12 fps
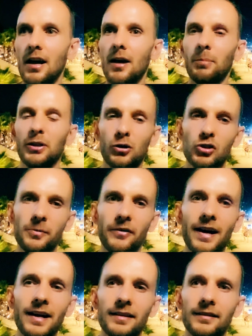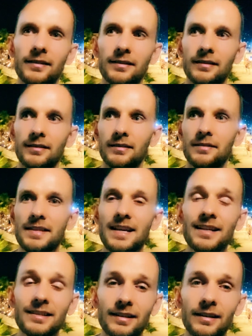подразумевает э,
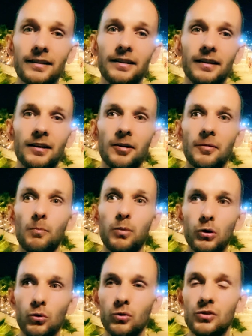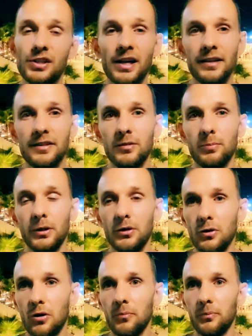несколько блюд за один
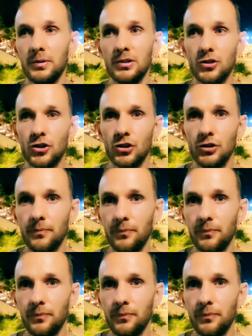прием пищи.